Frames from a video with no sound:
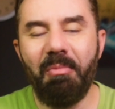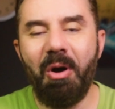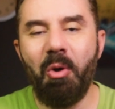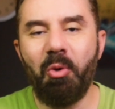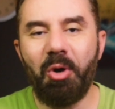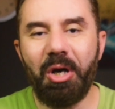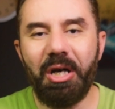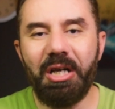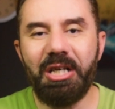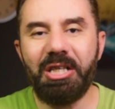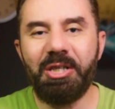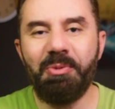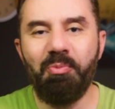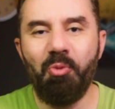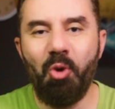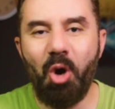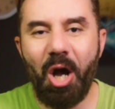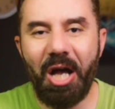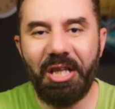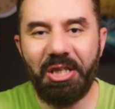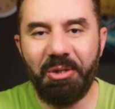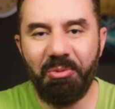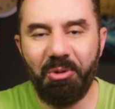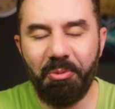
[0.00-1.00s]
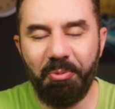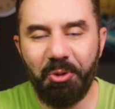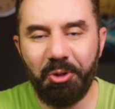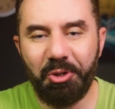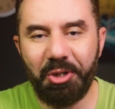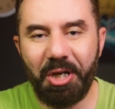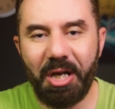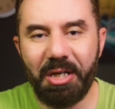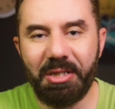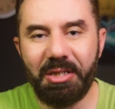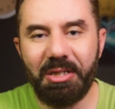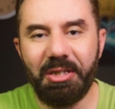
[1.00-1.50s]
الموقع اسمه ادوبي
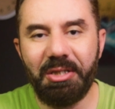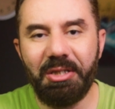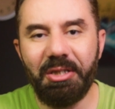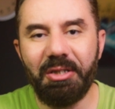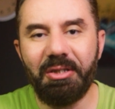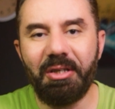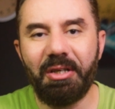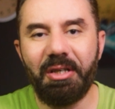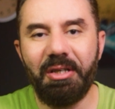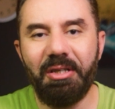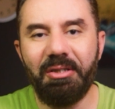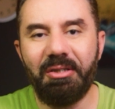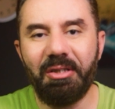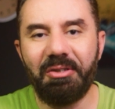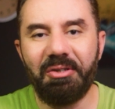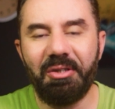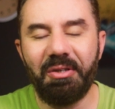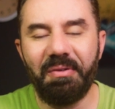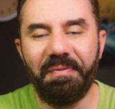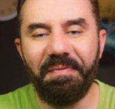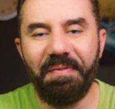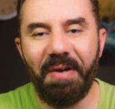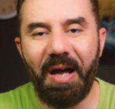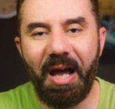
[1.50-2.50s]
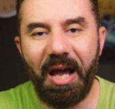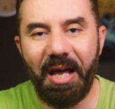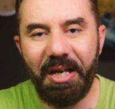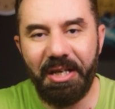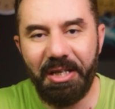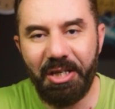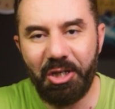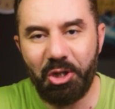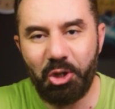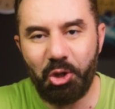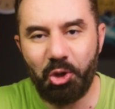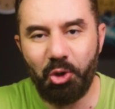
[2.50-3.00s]
بودكاست تقدر ان انت ترفع
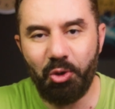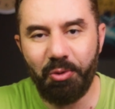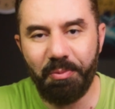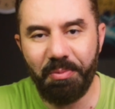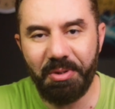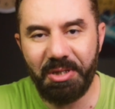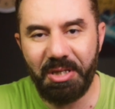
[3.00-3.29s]
عليه الصوت